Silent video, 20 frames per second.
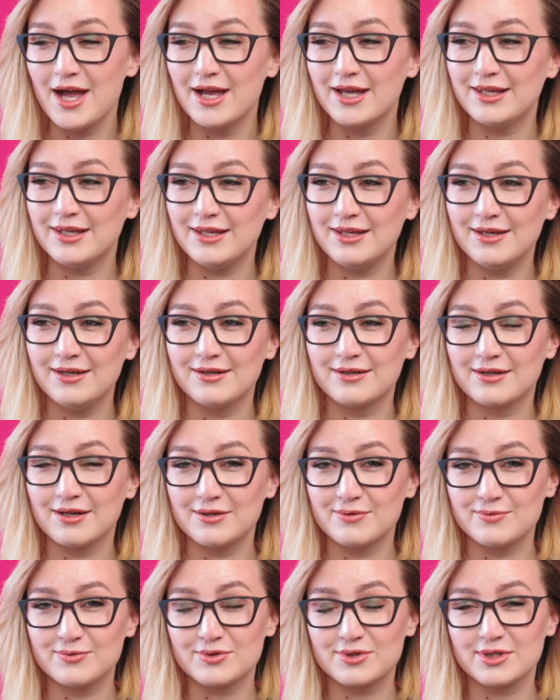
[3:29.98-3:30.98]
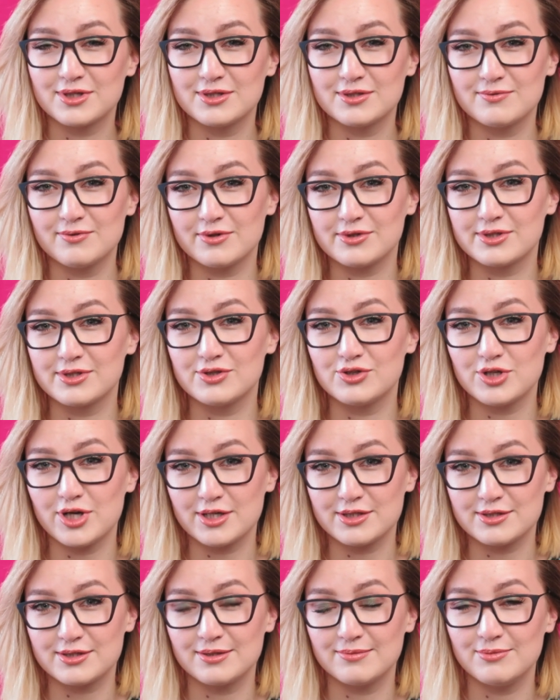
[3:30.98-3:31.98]
и голливудские звезды
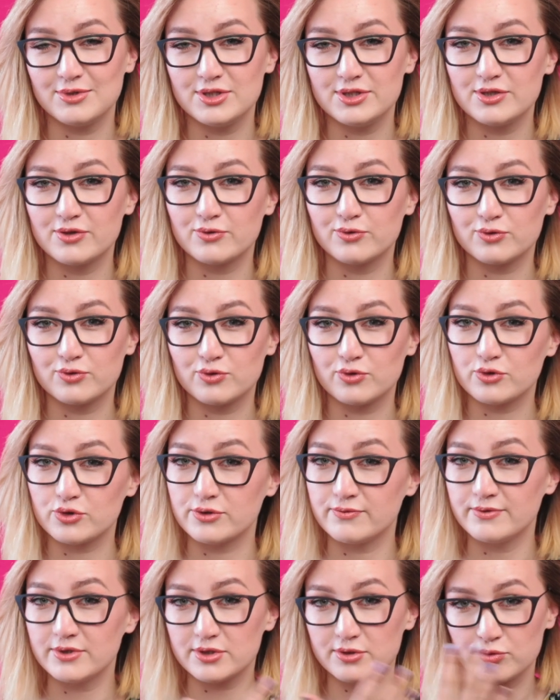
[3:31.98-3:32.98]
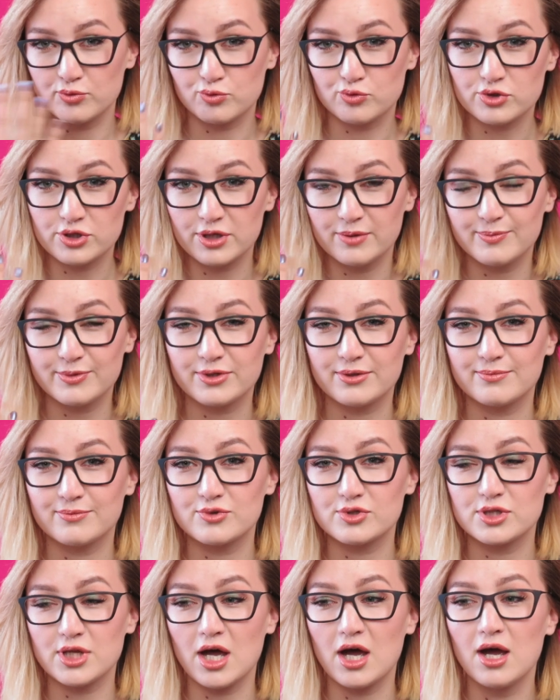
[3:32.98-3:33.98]
часто имитируют тоже веснушки, потому
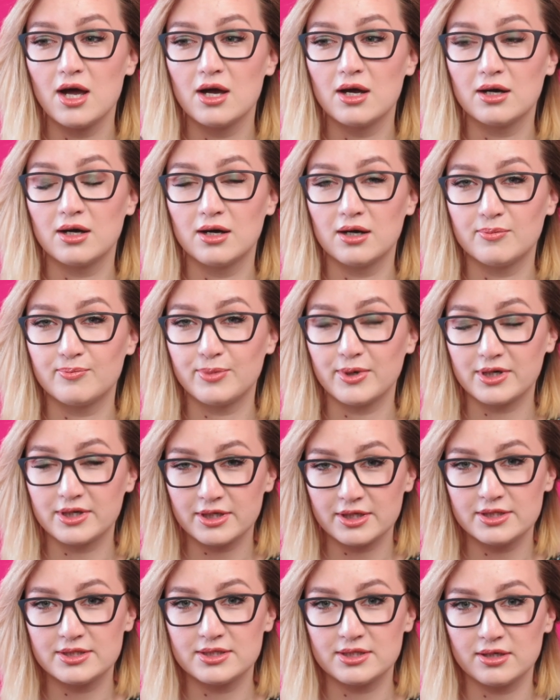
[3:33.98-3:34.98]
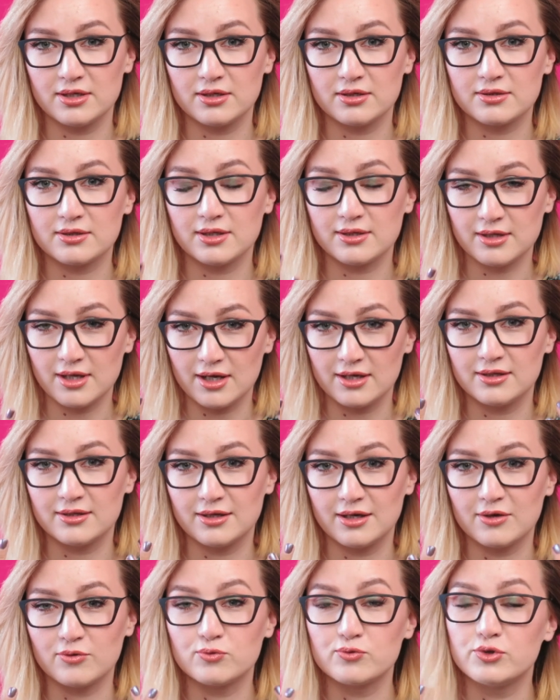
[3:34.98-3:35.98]
что э, покрытие
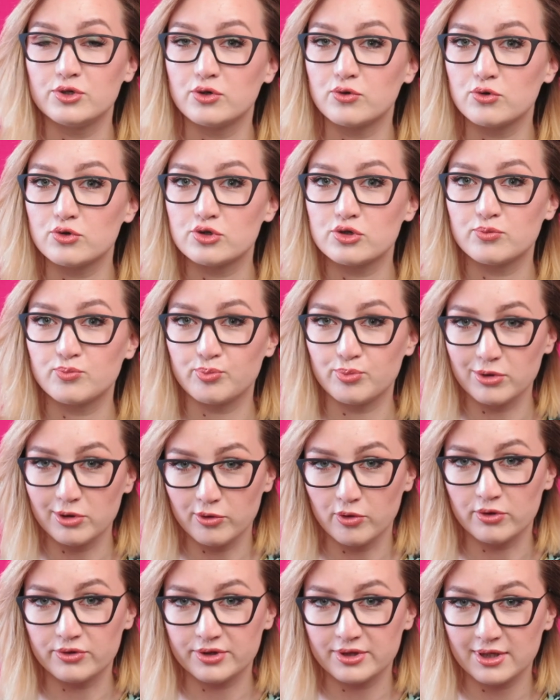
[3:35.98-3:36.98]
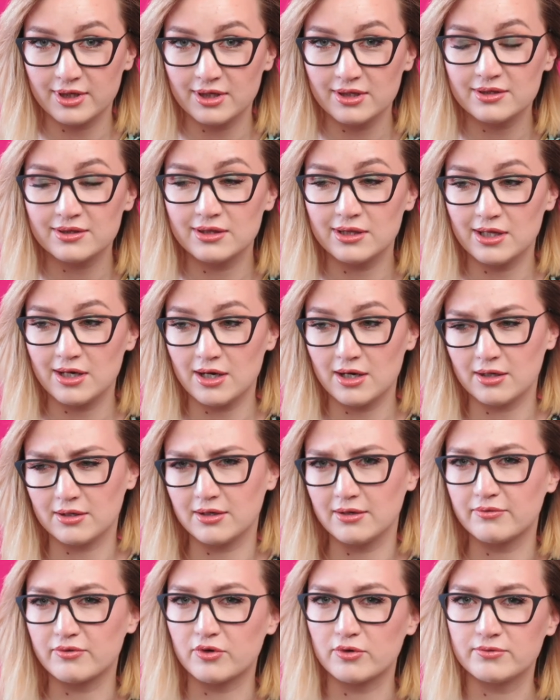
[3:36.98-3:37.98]
тональное у них очень плотное для
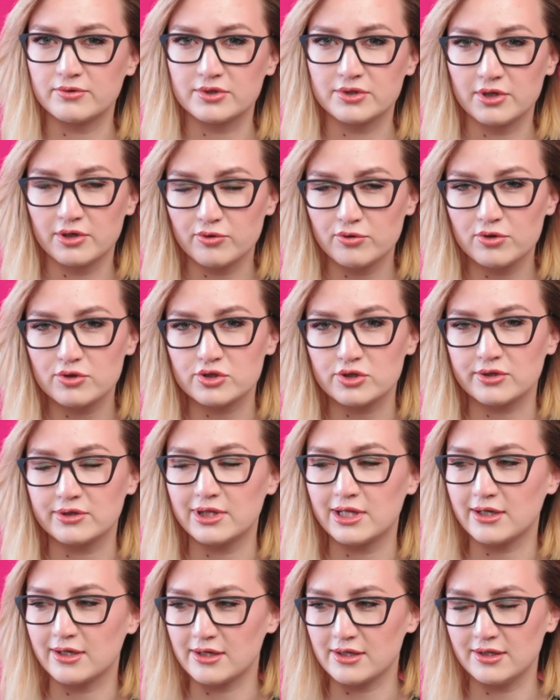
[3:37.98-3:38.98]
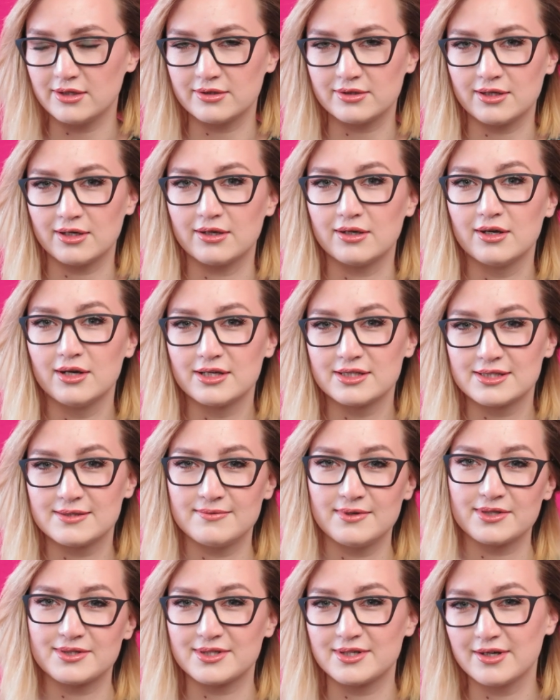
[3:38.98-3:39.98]
ковровых дорожек, для каких-то
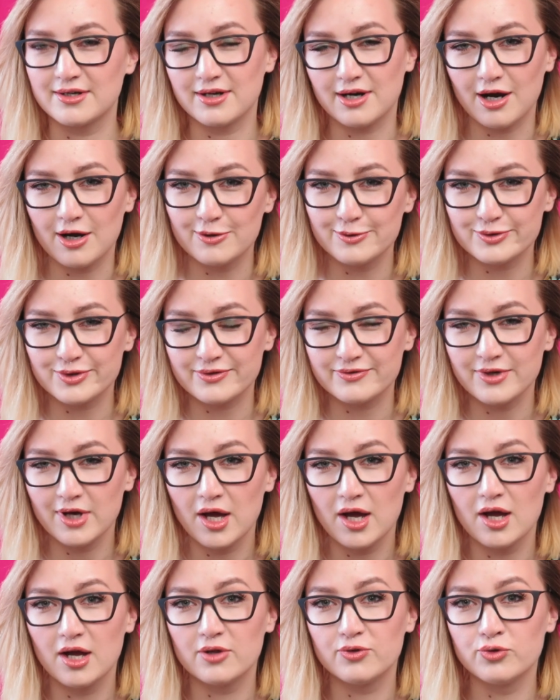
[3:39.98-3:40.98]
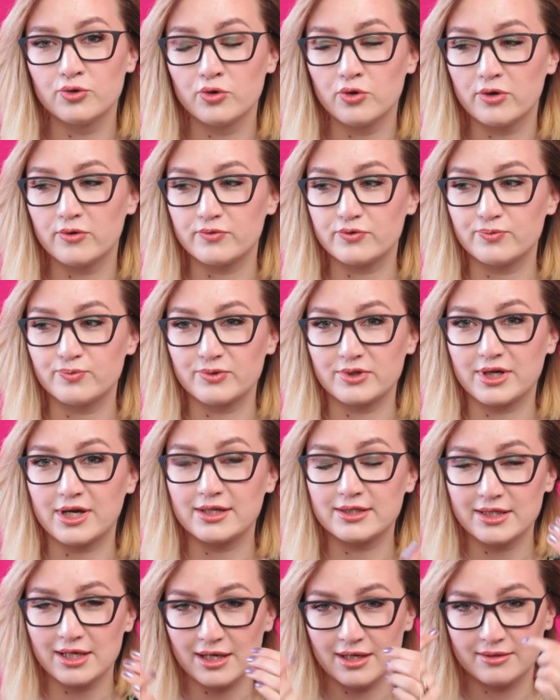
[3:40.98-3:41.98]
светских раутов, но
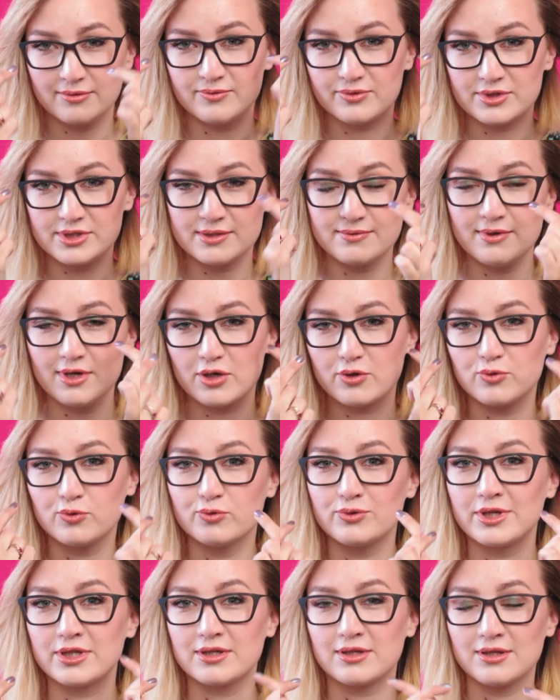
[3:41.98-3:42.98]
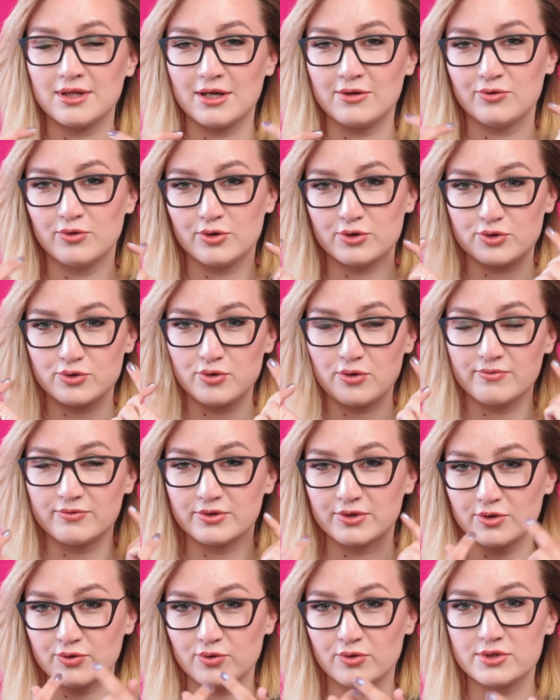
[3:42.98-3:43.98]
когда сверху на тональную основу
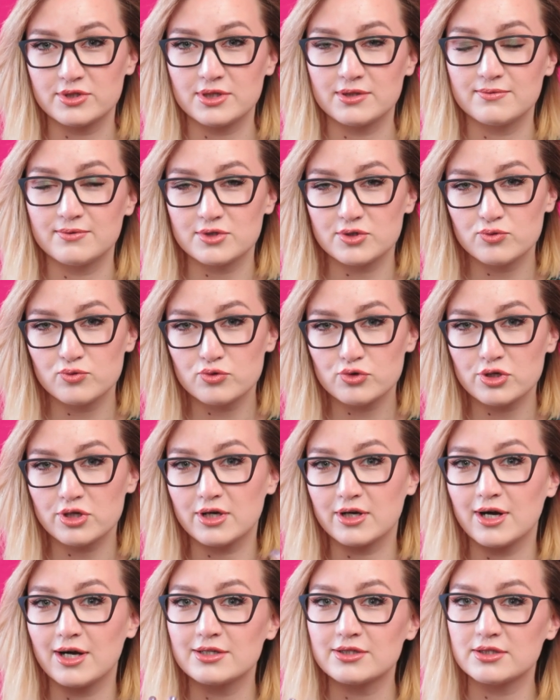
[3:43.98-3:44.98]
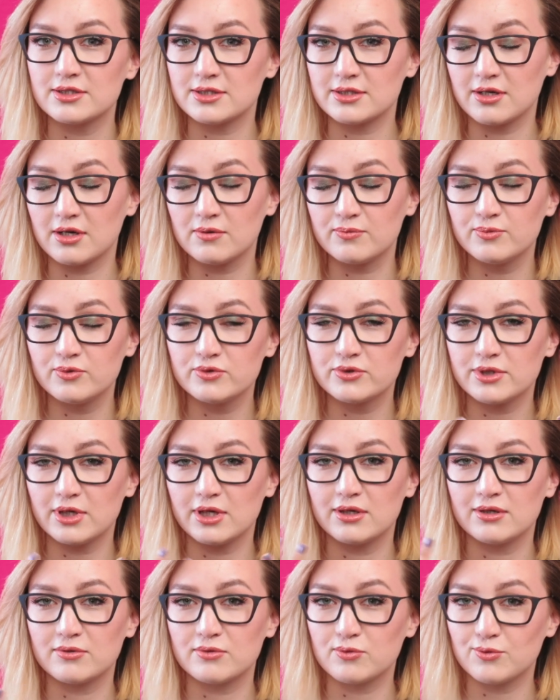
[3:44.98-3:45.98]
наносят веснушки, кажется, как
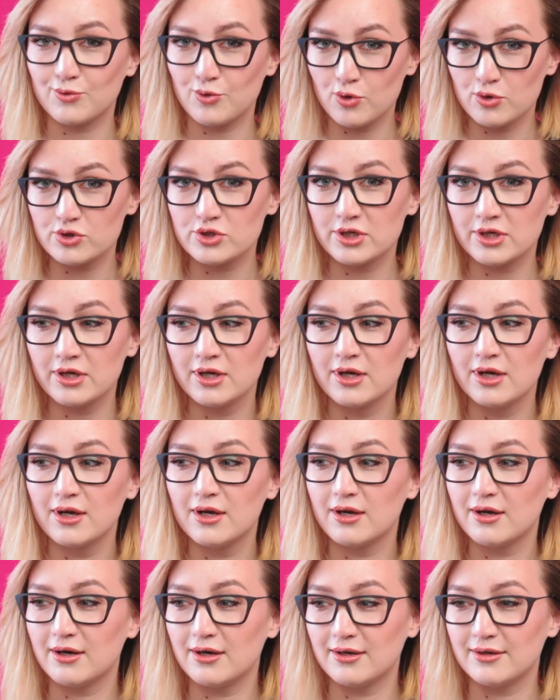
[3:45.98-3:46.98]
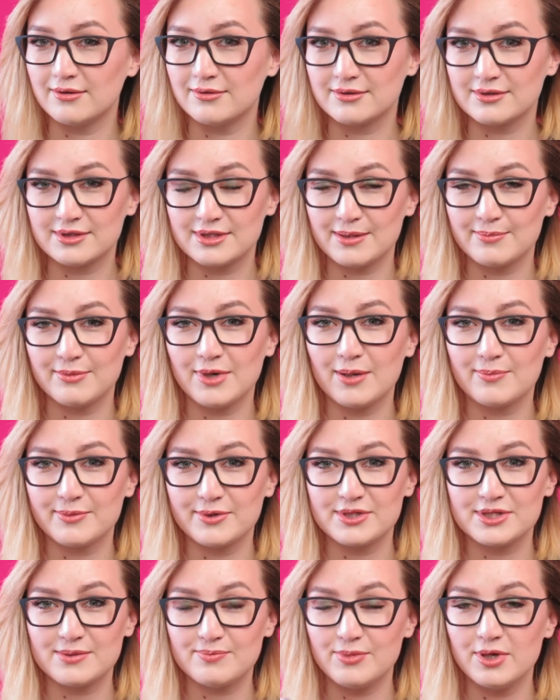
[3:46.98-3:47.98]
будто кожа а, сама по
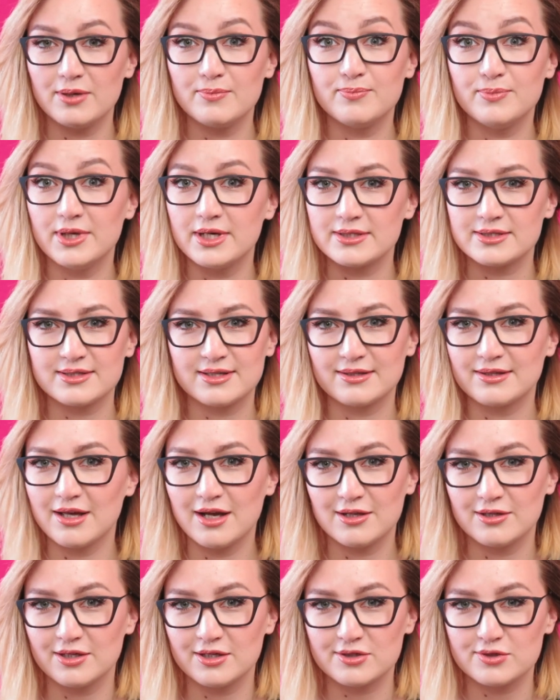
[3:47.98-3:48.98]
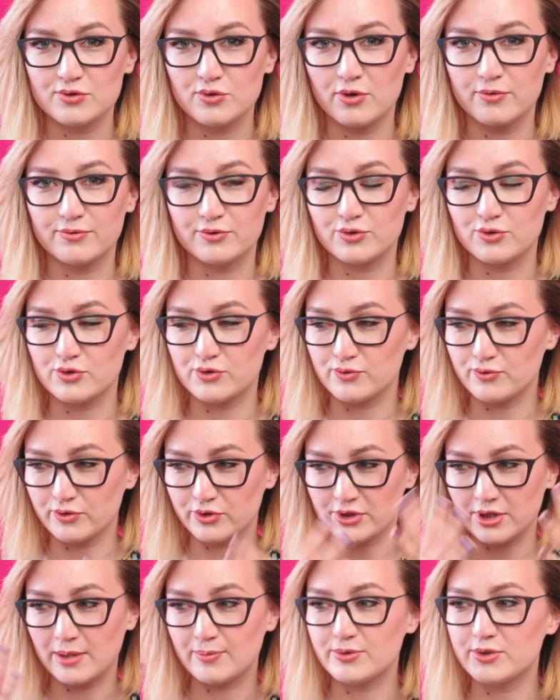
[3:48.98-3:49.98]
себе без тональной основы. То есть
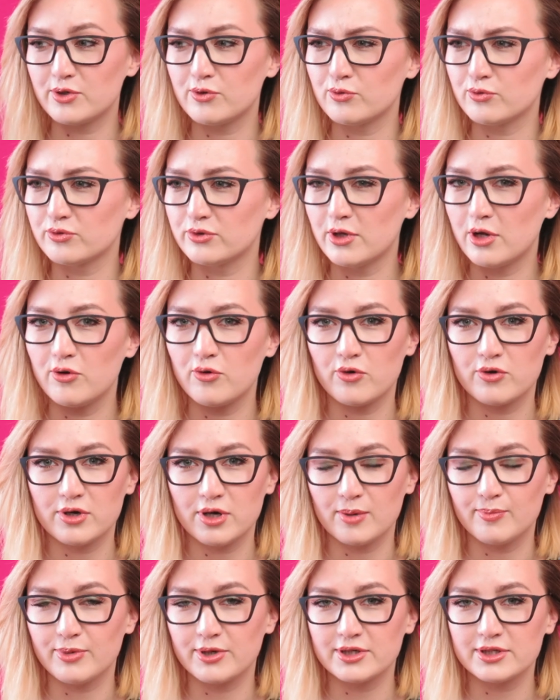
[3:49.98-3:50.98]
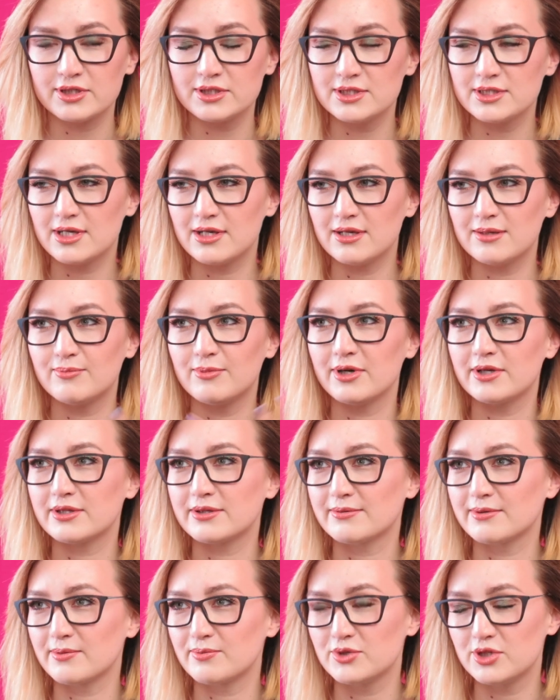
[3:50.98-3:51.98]
вот абсолютно легкое покрытие, либо
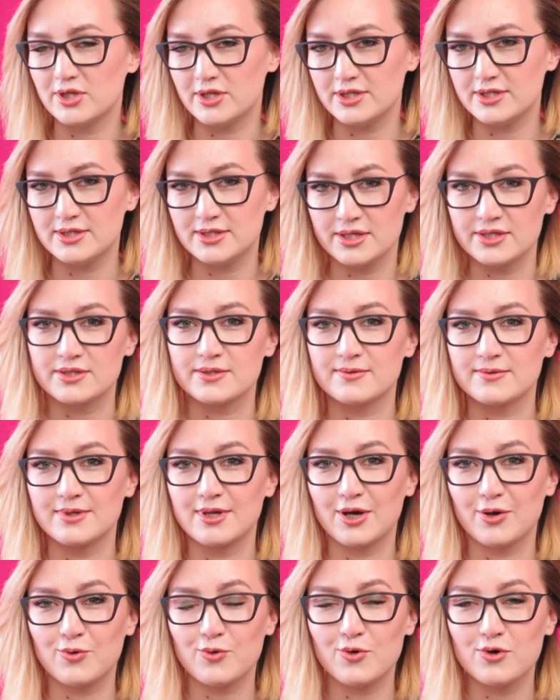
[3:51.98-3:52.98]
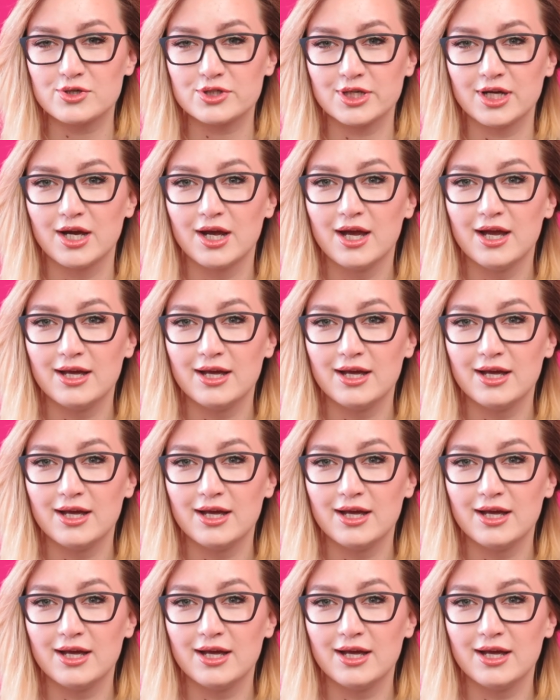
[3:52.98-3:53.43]
это вообще естественная кожа.